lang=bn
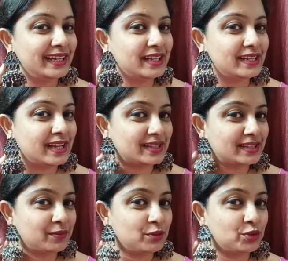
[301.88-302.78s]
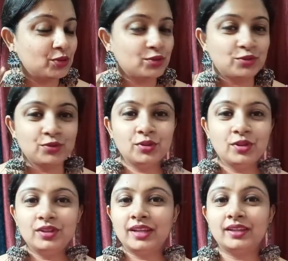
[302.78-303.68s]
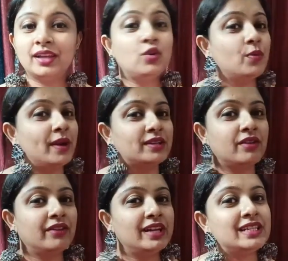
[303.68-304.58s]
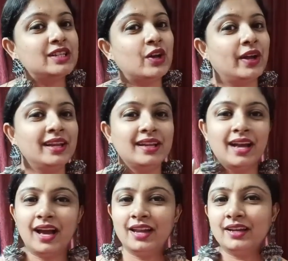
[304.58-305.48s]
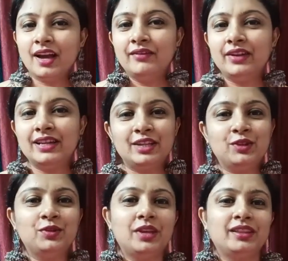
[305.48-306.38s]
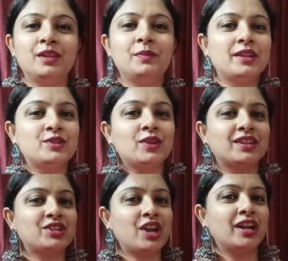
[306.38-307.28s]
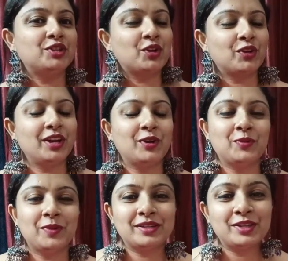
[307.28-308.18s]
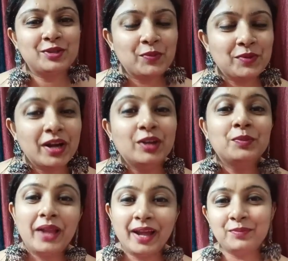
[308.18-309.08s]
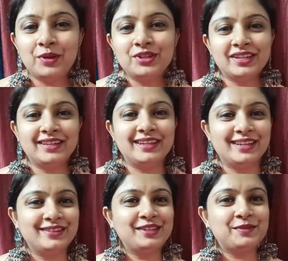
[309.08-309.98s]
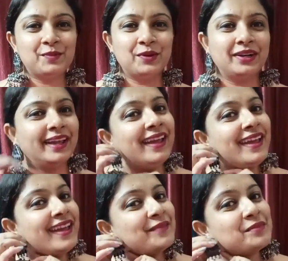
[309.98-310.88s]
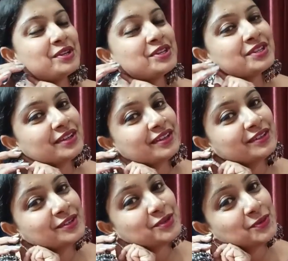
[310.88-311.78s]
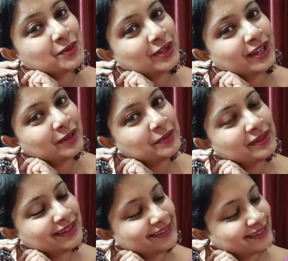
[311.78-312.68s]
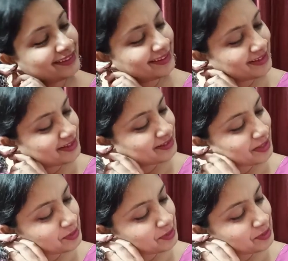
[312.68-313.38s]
যাচ্ছে ভীষণ সুন্দর দেখতে খুব একটা ওয়েটই নয় হালকা ওয়েট কিন্তু দেখতেই পাচ্ছ একটা শাড়ির সঙ্গে এরকম একটা জমকালো ব্ল্যাক পলিশের ইয়াররিংস পরলে বেশ সুন্দর লাগবে দেখতে তাই তো